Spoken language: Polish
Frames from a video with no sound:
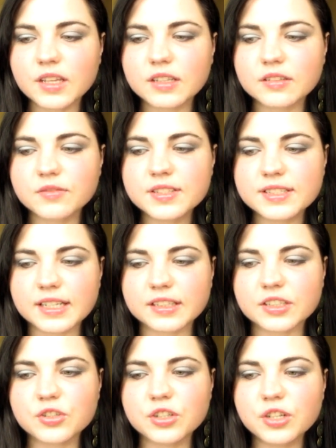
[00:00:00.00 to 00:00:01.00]
E, więc
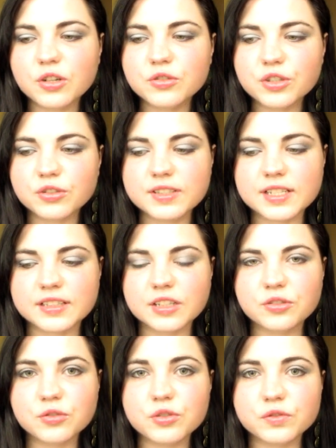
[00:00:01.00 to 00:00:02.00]
tak, jeżeli chodzi o
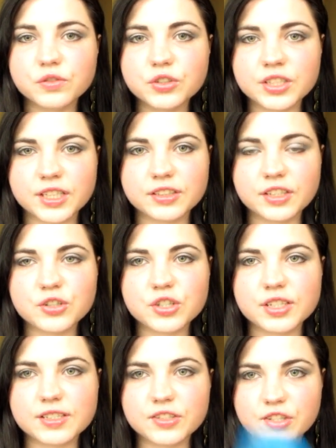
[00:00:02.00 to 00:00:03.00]
cenę, to oczywiście najtańsza jest